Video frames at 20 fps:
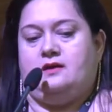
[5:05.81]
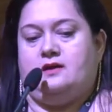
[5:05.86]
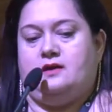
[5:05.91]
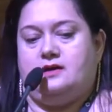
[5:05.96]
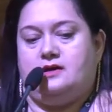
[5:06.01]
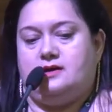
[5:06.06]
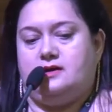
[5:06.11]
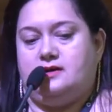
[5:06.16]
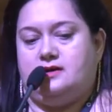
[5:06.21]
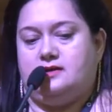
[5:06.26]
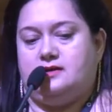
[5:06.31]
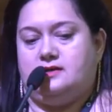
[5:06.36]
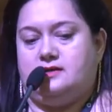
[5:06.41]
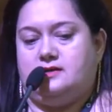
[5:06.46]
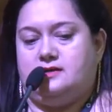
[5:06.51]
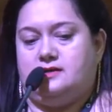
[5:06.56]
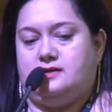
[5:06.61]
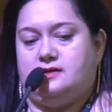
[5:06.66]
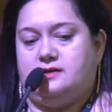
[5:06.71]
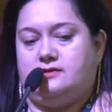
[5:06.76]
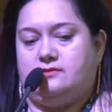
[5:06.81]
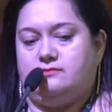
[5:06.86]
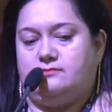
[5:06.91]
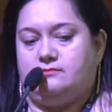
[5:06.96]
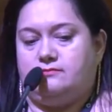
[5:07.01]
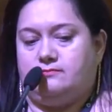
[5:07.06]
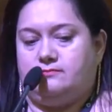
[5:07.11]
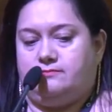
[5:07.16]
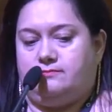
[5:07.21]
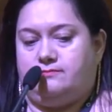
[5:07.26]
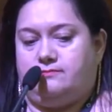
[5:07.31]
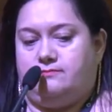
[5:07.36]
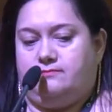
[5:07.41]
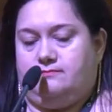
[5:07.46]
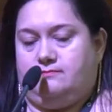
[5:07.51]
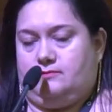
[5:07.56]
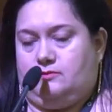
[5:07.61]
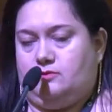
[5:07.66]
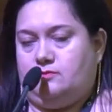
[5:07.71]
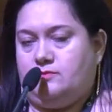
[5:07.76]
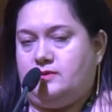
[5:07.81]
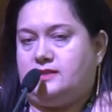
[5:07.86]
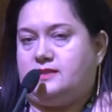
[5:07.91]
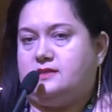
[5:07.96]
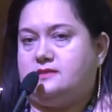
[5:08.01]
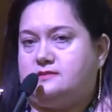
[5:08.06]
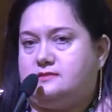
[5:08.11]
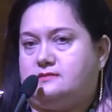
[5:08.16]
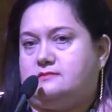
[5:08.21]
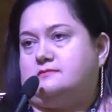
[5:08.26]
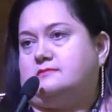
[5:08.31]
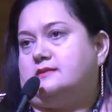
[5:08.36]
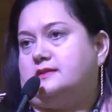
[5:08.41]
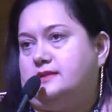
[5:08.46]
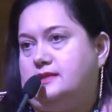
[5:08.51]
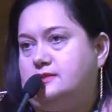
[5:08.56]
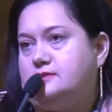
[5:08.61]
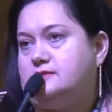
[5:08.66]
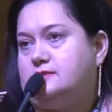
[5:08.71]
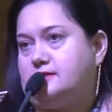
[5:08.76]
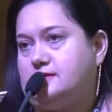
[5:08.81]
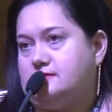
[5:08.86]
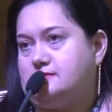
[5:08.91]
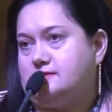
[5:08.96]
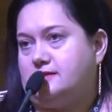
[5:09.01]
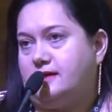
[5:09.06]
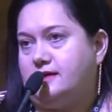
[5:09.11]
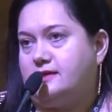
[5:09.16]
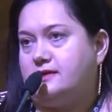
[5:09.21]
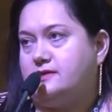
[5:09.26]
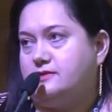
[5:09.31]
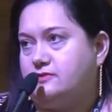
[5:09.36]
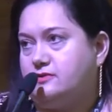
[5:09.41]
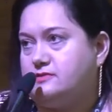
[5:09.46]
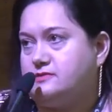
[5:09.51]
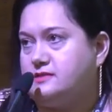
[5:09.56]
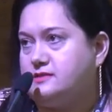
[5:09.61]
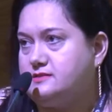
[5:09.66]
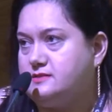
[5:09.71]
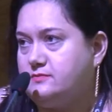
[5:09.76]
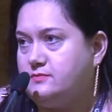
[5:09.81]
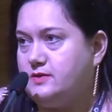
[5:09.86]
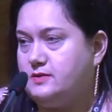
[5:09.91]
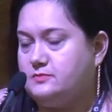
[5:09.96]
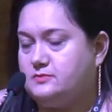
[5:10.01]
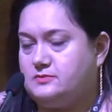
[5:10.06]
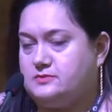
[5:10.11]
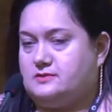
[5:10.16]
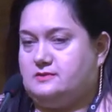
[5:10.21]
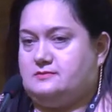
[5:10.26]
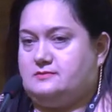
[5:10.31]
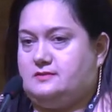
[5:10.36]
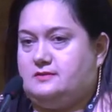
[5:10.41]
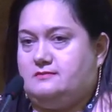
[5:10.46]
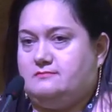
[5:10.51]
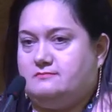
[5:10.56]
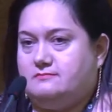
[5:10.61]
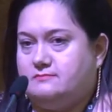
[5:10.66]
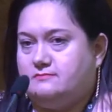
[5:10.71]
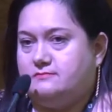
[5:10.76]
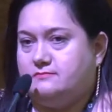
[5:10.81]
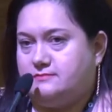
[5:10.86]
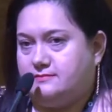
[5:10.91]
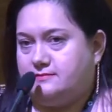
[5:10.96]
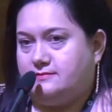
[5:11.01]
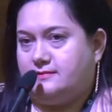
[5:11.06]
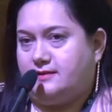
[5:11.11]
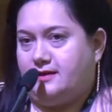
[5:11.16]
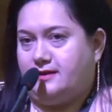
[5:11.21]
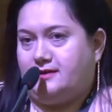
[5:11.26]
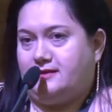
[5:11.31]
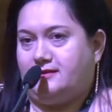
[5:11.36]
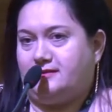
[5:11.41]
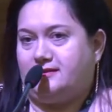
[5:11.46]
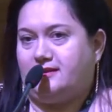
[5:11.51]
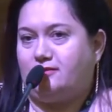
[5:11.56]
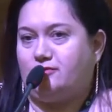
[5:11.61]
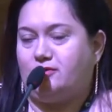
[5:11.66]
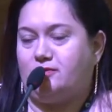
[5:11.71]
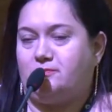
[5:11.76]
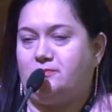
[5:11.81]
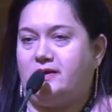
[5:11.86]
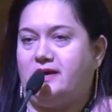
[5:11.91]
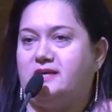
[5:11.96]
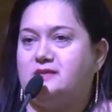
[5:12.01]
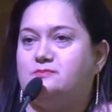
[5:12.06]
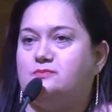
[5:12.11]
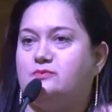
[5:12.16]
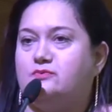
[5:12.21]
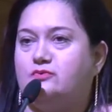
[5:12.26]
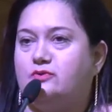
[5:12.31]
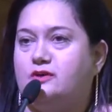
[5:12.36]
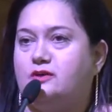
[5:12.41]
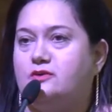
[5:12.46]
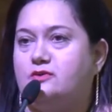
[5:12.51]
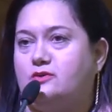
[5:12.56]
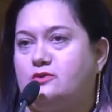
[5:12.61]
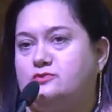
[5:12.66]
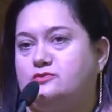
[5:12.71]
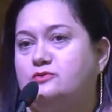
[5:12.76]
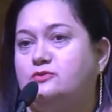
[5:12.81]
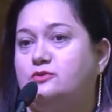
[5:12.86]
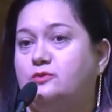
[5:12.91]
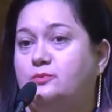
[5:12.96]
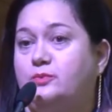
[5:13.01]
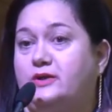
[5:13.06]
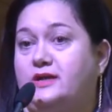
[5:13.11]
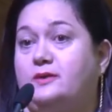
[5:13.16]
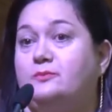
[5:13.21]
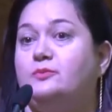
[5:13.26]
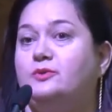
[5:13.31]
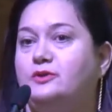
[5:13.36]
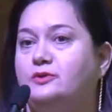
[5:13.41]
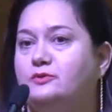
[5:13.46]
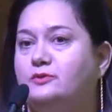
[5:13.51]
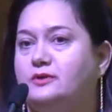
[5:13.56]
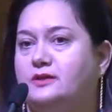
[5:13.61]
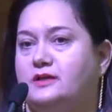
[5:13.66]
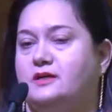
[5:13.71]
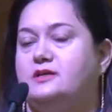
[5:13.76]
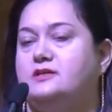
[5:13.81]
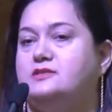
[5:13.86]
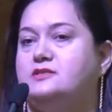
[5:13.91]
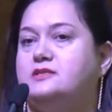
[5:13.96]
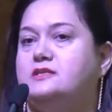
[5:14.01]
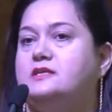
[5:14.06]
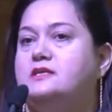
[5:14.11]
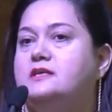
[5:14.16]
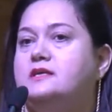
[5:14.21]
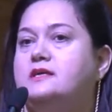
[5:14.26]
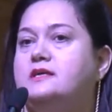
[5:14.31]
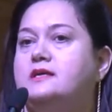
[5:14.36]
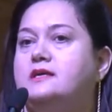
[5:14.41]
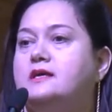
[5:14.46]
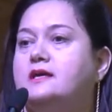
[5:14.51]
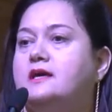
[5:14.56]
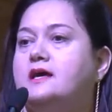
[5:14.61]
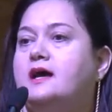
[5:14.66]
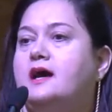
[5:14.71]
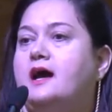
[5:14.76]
Ah, uma das críticas né, que nós recebemos assim da, da, FAPESP foi que o nosso grupo era muito grande que